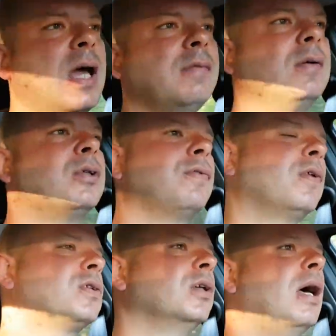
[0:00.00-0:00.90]
Ja wiem, że w
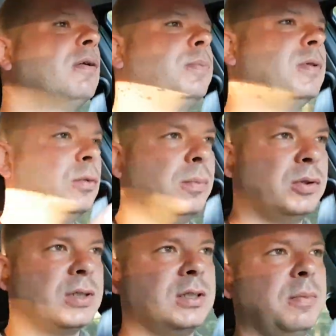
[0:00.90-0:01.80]
doskonały sposób
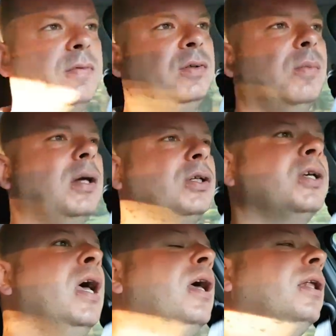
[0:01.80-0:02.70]
możesz sobie
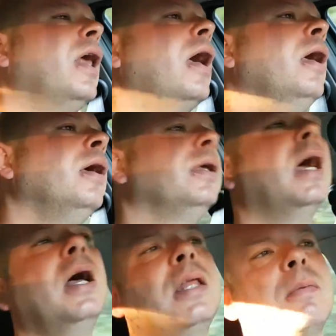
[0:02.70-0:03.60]
wytłumaczyć, nie,
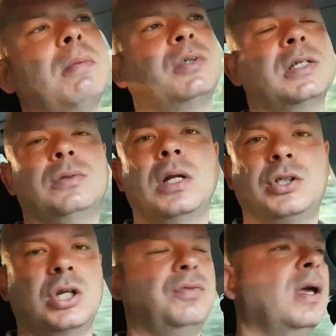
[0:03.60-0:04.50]
ja nie mam czasu na
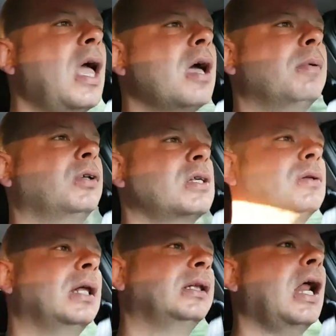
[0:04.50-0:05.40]
trzeźwienie, nie mam
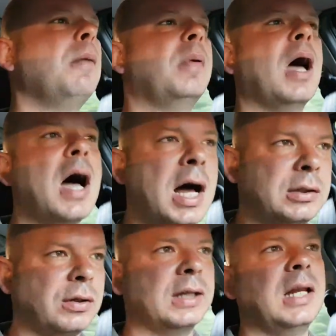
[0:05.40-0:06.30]
czasu na terapię, a, a
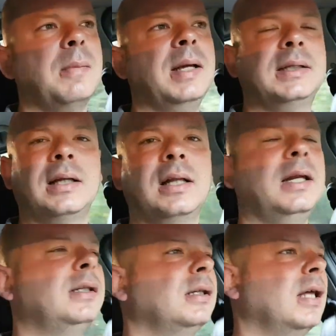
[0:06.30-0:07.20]
to nie dla mnie i tak
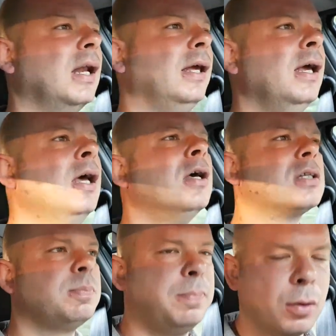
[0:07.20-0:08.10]
dalej, i tak dalej.
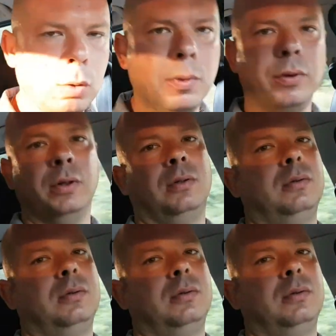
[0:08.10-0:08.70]
Spróbuj.